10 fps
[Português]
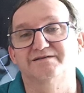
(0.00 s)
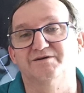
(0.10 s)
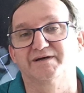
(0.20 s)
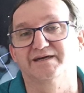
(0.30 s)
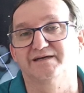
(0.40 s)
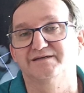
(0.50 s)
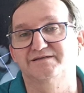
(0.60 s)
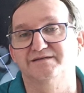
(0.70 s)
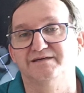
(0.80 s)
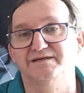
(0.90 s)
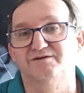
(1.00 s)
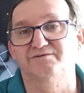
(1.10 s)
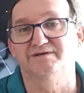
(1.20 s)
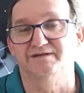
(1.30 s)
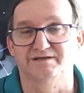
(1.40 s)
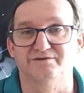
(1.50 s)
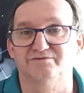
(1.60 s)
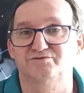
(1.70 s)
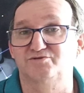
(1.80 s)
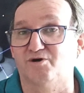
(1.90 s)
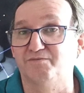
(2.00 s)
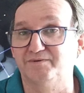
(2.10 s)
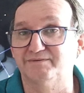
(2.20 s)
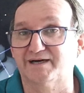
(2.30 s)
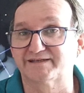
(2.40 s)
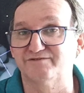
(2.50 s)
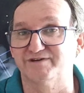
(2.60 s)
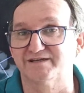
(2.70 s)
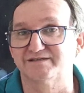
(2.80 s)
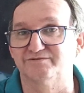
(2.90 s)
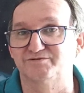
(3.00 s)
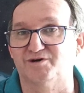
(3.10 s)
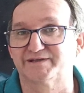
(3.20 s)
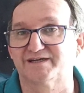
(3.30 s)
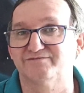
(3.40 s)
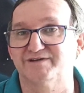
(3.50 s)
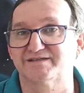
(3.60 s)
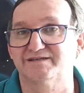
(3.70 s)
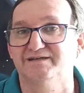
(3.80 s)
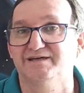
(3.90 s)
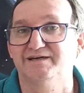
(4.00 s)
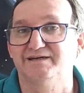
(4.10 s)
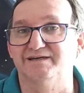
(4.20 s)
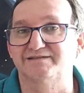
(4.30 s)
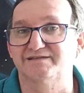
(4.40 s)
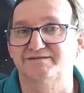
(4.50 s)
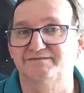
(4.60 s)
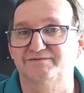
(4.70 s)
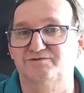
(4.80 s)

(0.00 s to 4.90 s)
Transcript: São aquelas em, em que o Sol atravessa. O Sol atravessa essas